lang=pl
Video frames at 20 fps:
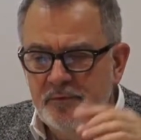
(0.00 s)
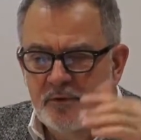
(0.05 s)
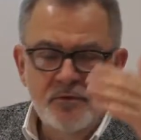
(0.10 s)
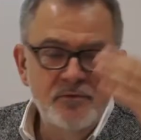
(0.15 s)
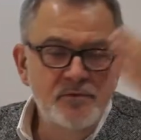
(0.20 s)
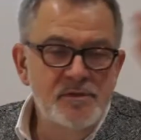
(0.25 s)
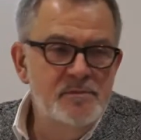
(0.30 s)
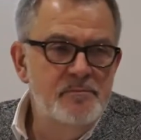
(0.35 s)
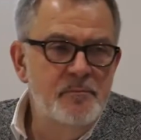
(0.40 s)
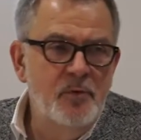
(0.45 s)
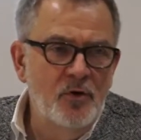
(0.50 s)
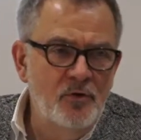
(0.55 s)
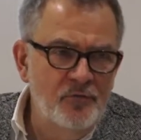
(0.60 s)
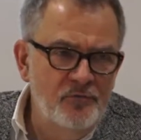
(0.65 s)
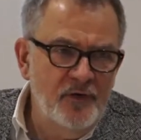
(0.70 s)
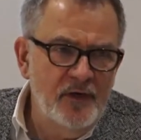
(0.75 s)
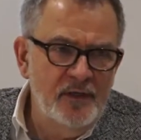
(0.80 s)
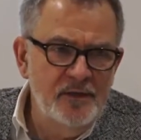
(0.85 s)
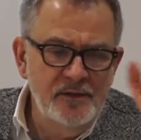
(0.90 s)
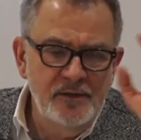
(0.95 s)
on jest
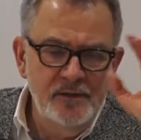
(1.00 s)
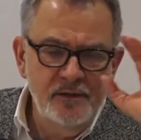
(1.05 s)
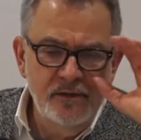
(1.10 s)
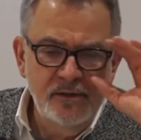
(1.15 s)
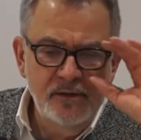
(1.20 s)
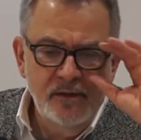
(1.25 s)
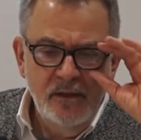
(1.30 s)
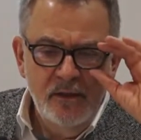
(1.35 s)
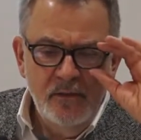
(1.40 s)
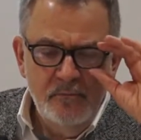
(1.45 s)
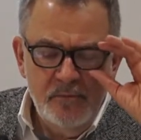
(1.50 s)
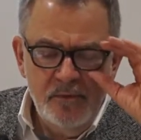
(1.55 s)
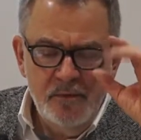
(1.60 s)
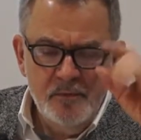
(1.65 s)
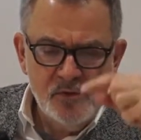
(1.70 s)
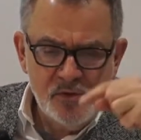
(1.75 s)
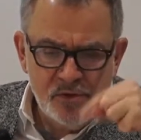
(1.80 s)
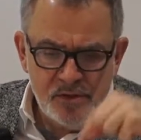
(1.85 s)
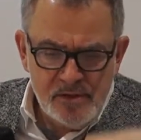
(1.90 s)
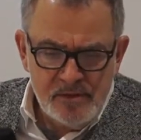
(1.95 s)
pochowany,
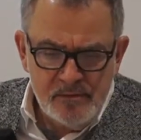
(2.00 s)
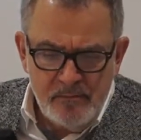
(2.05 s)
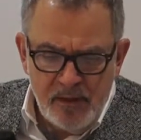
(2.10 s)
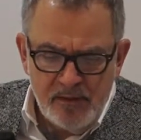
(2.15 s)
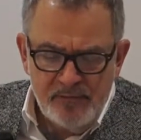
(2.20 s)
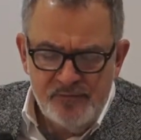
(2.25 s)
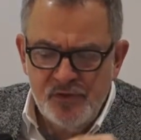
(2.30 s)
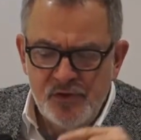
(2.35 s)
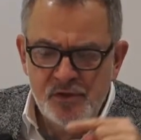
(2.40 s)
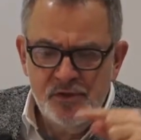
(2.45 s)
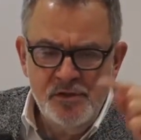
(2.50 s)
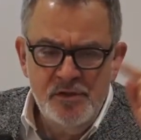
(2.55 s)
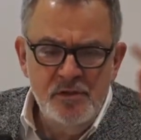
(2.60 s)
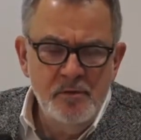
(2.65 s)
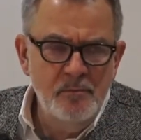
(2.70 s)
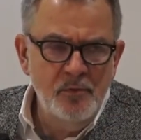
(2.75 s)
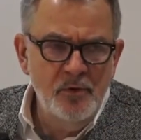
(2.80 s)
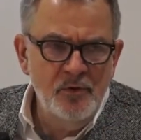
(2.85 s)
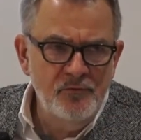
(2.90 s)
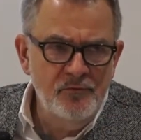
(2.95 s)
mimo że zmarł w Szczecinie,
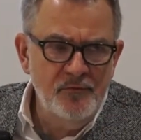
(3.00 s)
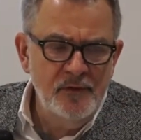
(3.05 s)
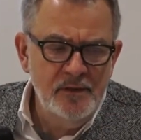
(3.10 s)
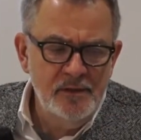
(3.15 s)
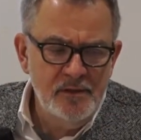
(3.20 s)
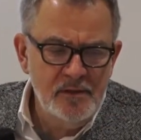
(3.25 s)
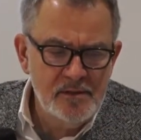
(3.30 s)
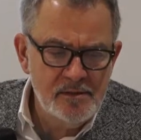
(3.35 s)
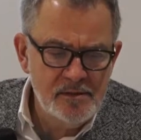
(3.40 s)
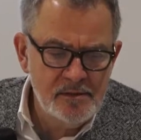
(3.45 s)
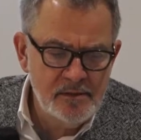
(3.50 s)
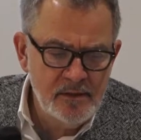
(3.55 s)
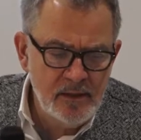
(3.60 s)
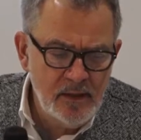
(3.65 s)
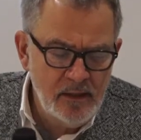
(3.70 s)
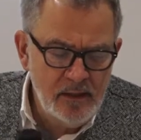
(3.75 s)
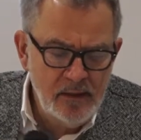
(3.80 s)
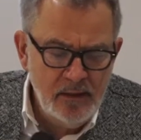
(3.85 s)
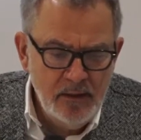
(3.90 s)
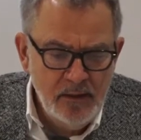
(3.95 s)
pochowany jest
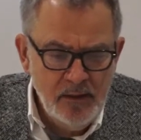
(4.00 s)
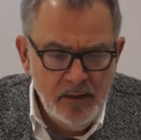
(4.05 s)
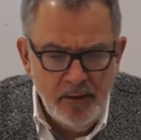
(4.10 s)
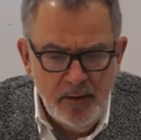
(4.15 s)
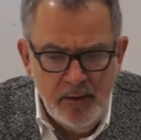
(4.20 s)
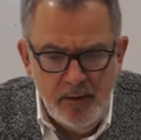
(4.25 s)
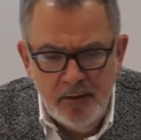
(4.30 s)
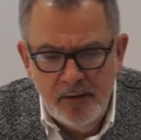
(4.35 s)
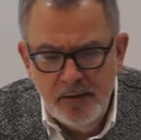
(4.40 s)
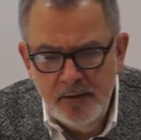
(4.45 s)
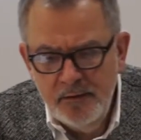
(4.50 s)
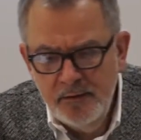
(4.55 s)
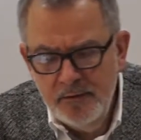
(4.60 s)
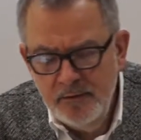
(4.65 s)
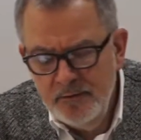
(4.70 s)
na y,